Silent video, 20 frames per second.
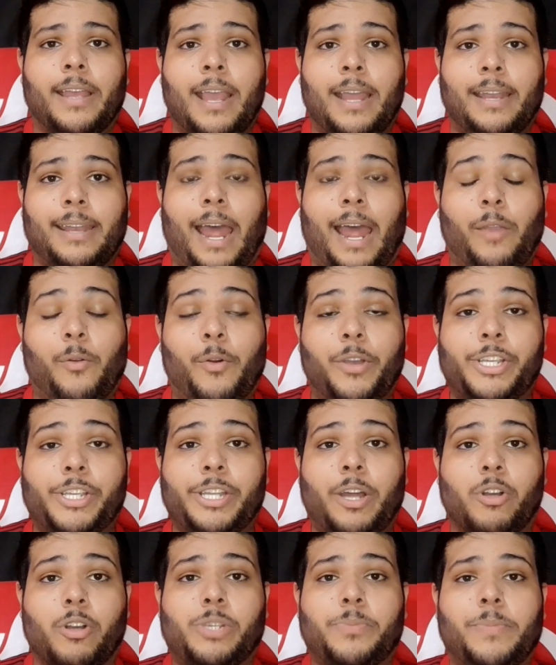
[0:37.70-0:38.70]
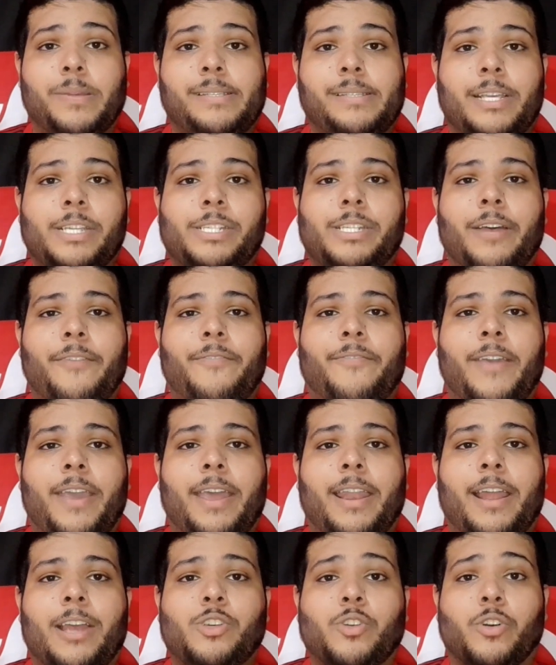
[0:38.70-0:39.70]
Na noite da última
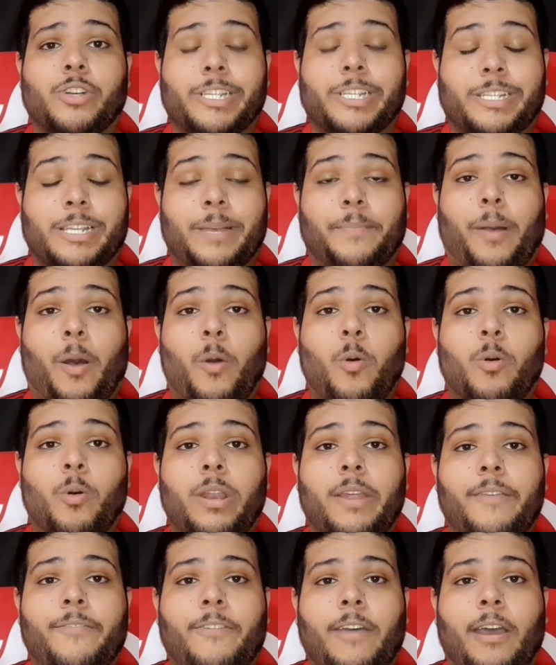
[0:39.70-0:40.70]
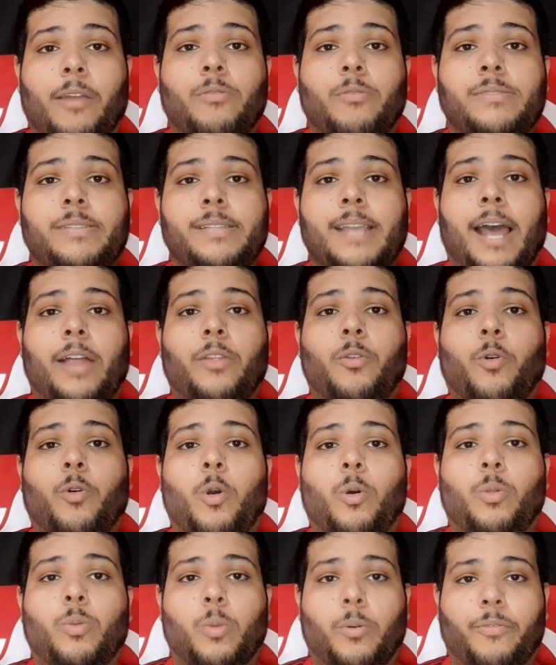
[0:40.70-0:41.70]
sexta-feira, Jorge Sampaoli foi anunciado
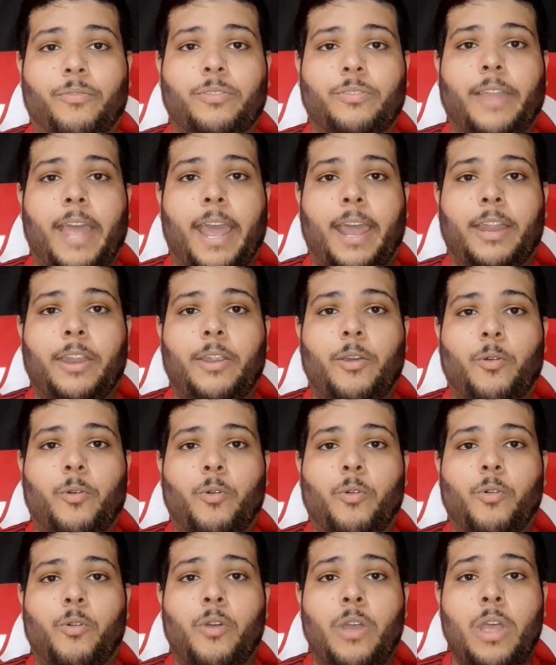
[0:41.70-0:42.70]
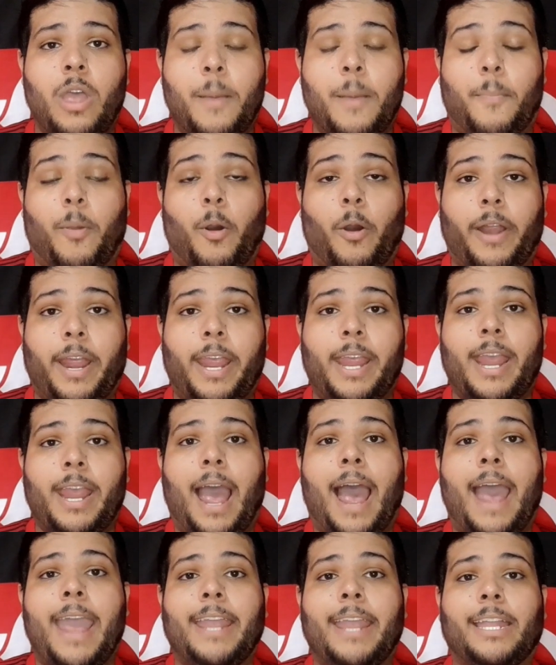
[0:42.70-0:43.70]
como novo técnico, porém
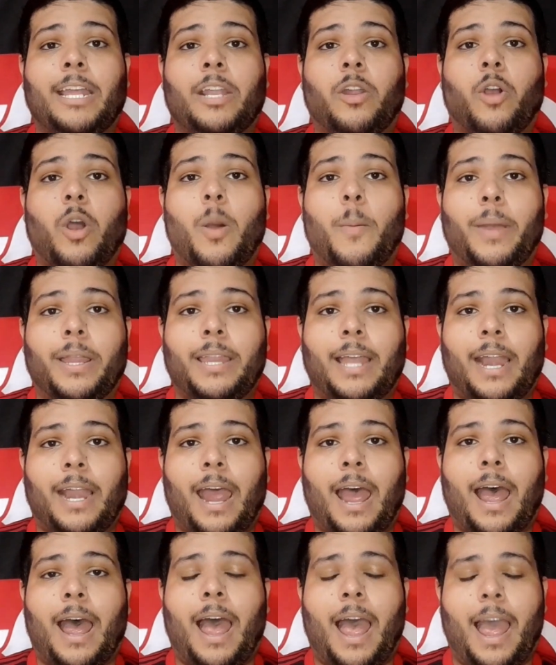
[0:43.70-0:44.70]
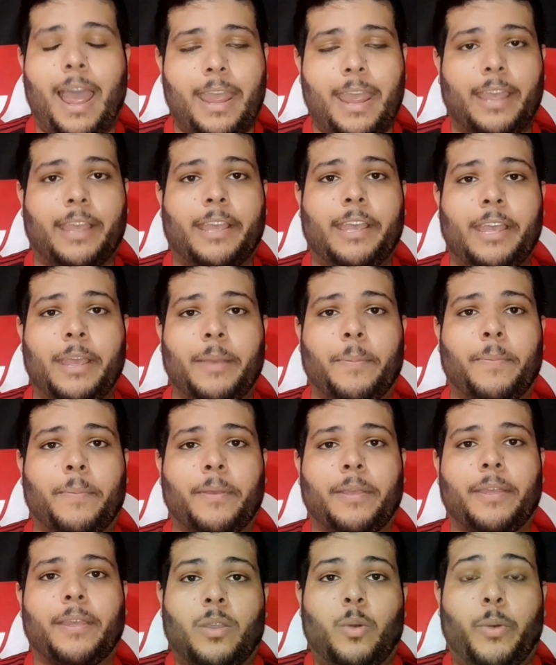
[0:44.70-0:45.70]
ainda não comandará a
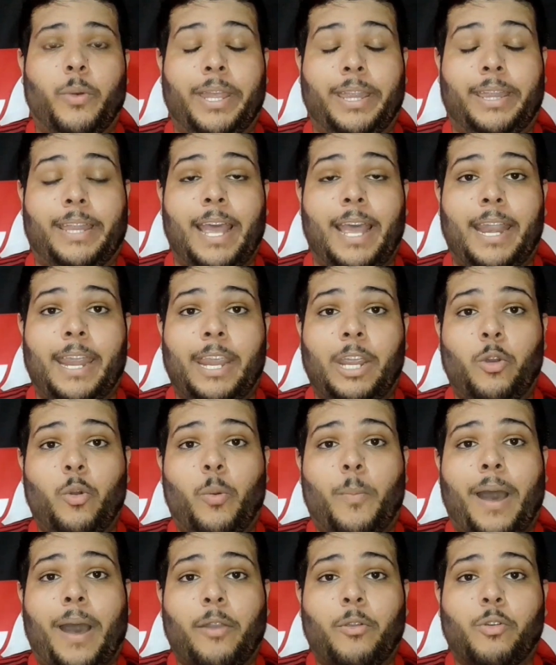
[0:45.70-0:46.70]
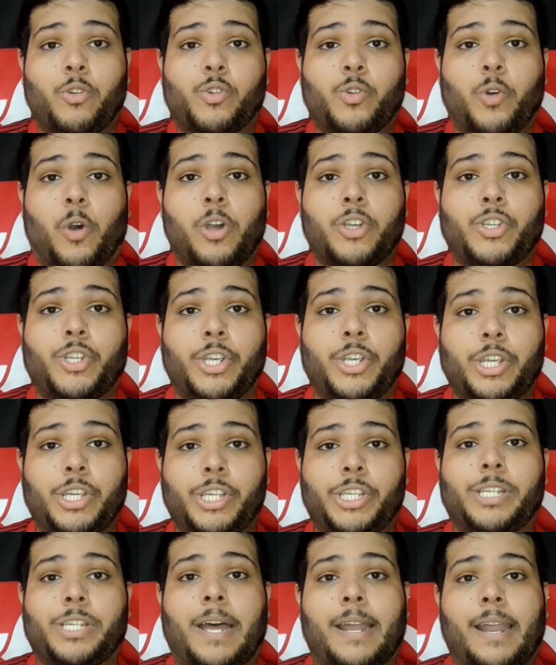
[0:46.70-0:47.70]
equipe. O interino Mário Jorge
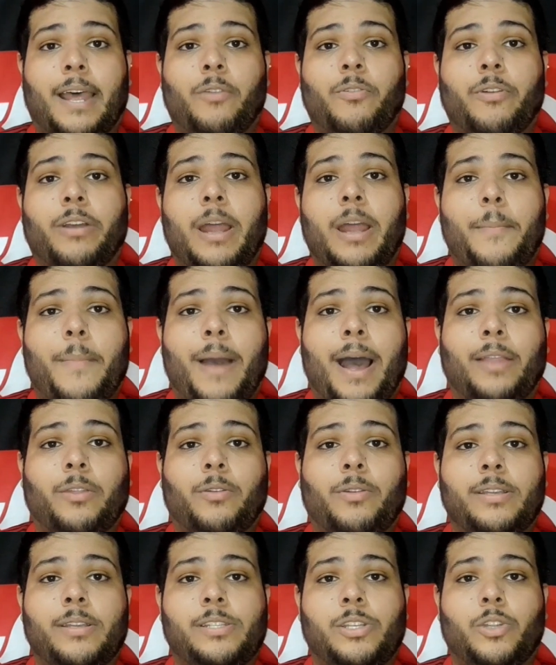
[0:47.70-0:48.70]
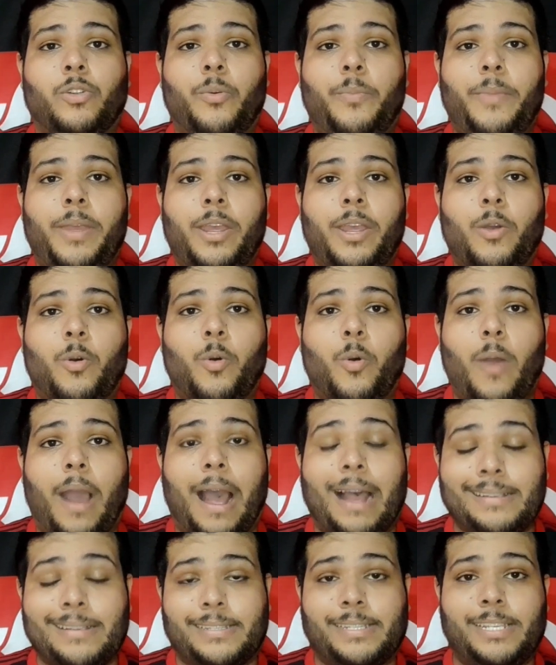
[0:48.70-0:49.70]
estará no gramado nesse domingo,
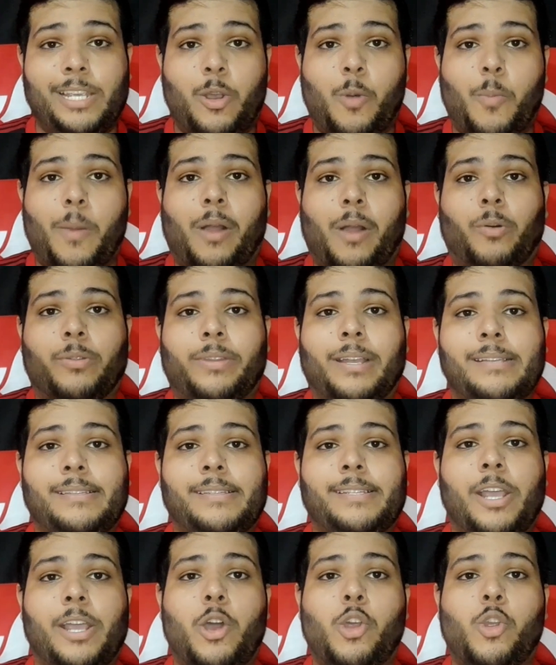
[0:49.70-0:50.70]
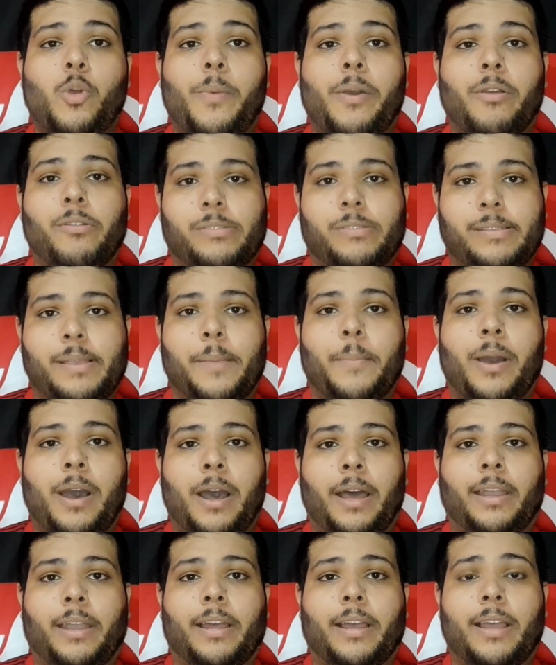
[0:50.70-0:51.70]
assim como aconteceu no meio de
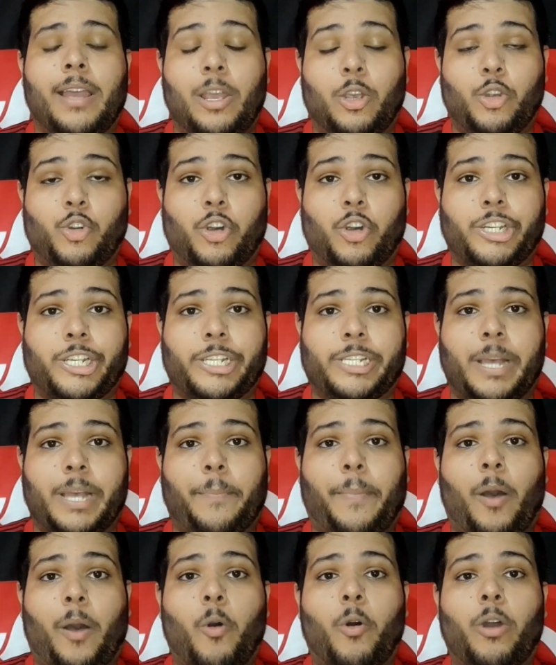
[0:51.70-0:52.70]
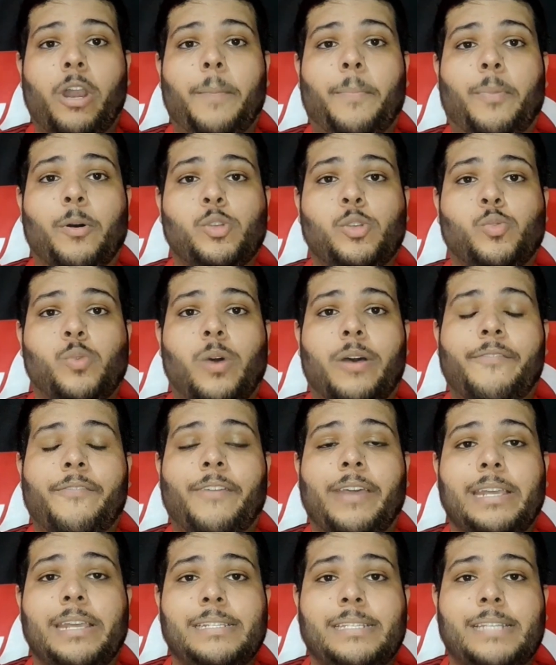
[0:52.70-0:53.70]
semana. Jorge Sampaoli, por sua
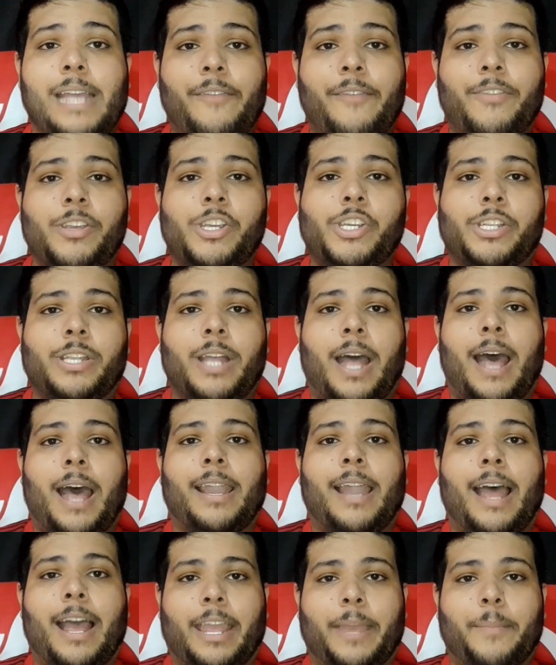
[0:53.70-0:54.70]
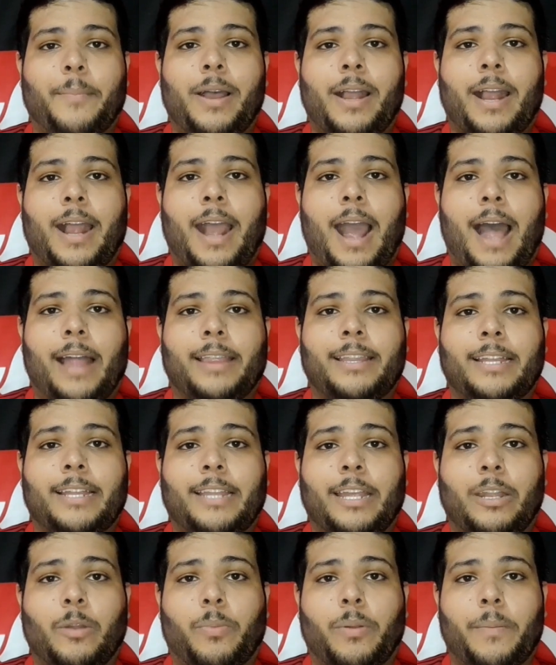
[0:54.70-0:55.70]
vez, deve estar na arquibancada
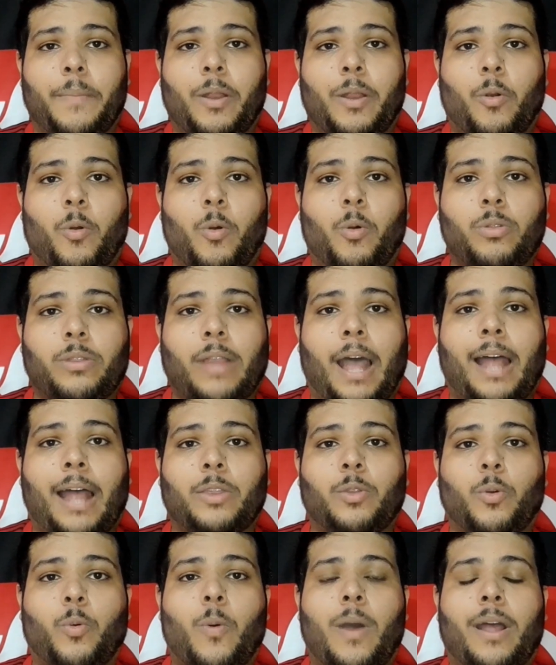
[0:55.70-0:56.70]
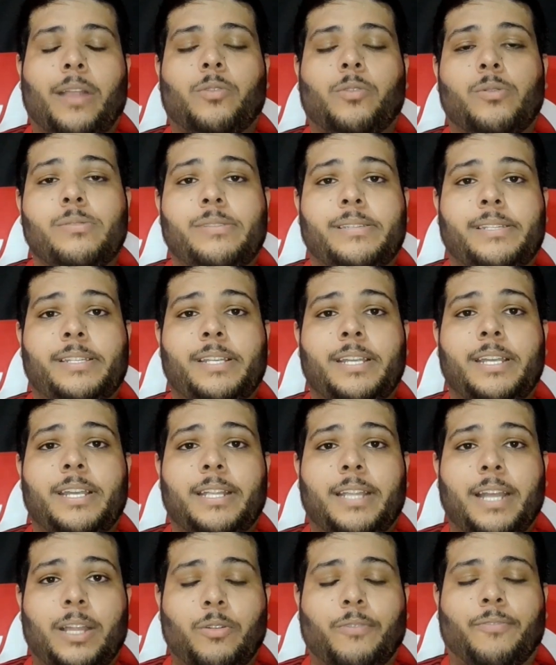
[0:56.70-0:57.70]
tendo o primeiro contato com a
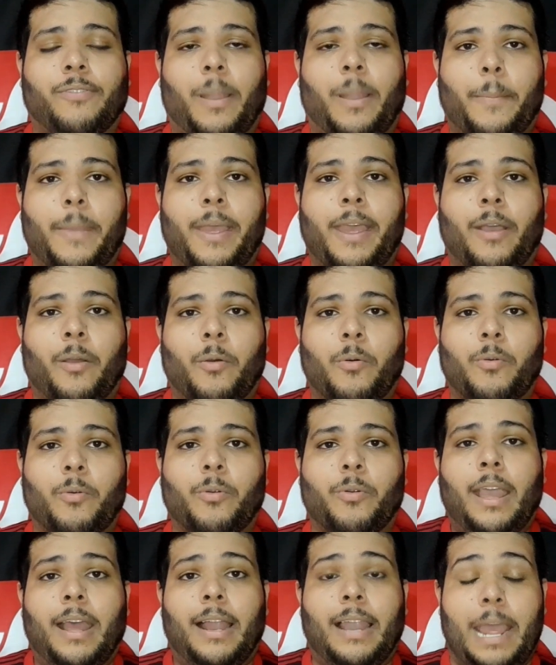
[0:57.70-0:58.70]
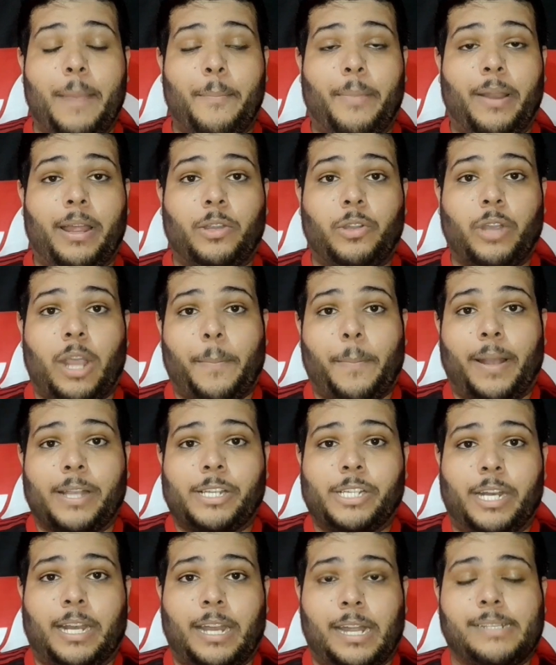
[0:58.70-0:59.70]
torcida do Flamengo. Lembrando que a
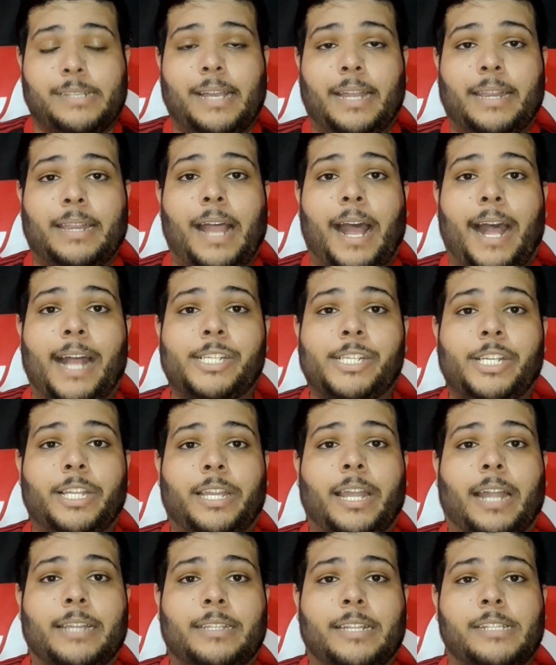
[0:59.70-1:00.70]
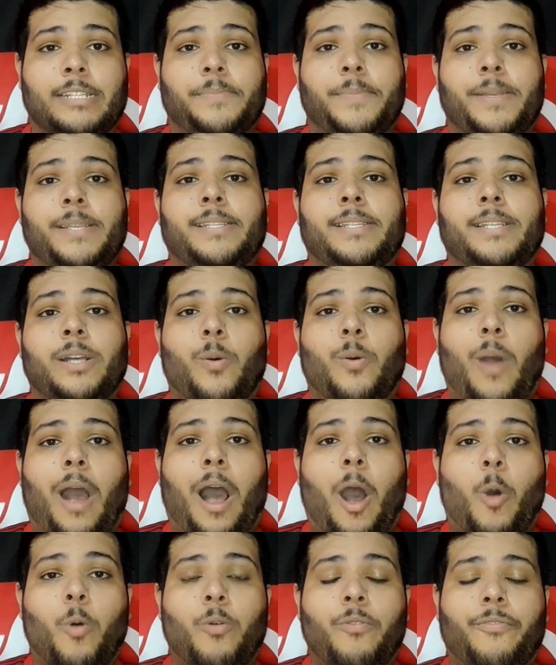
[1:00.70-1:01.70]
partir dessa tarde terá transmissão
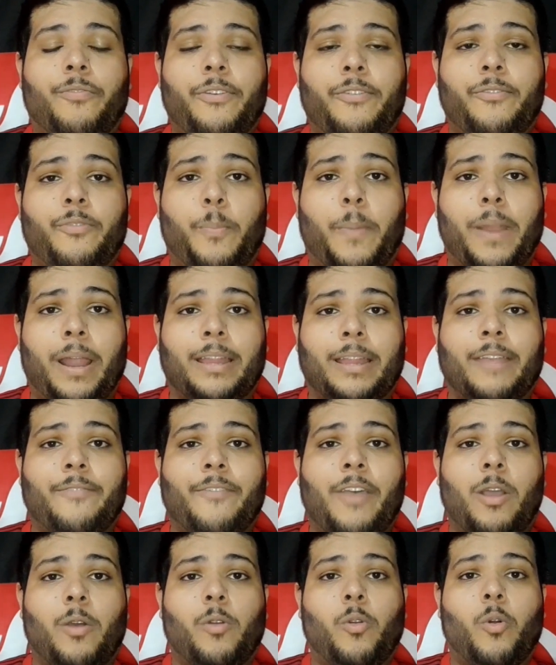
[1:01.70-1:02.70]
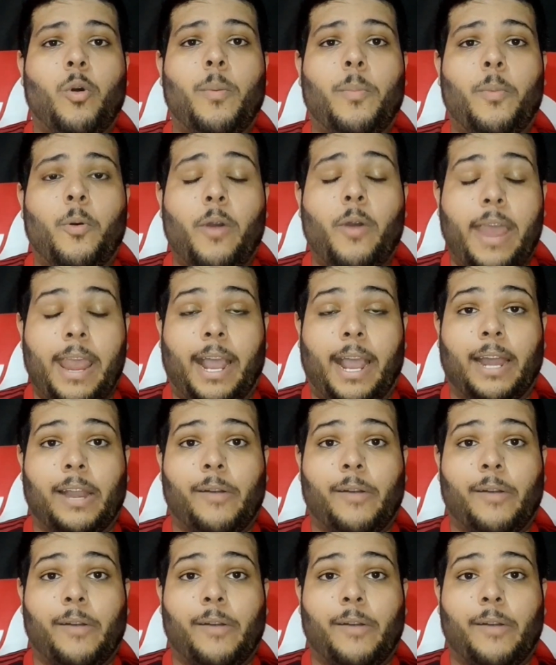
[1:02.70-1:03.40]
ao vivo pela TV Globo em canal